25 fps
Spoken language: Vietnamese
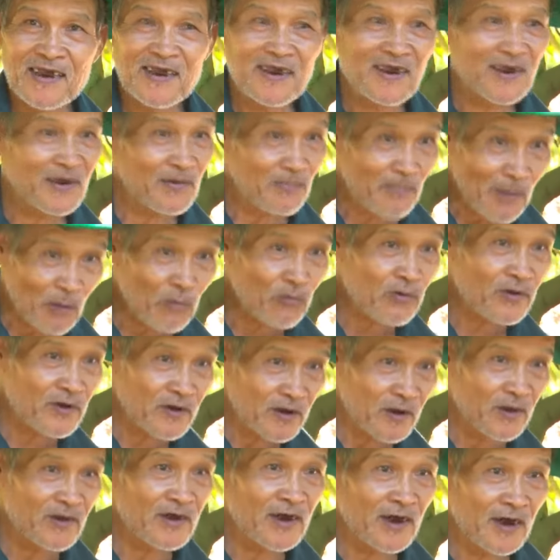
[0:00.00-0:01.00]
thì bông
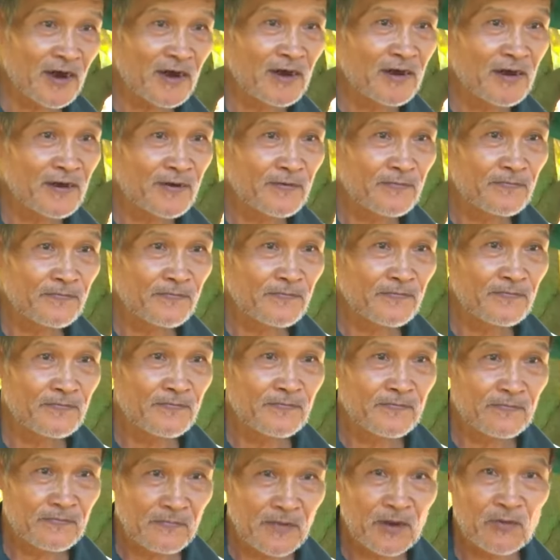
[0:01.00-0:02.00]
sợ,
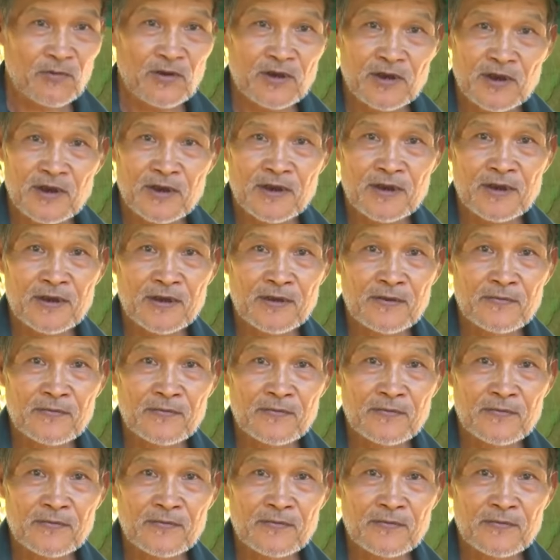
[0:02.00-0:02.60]
bông là sợ.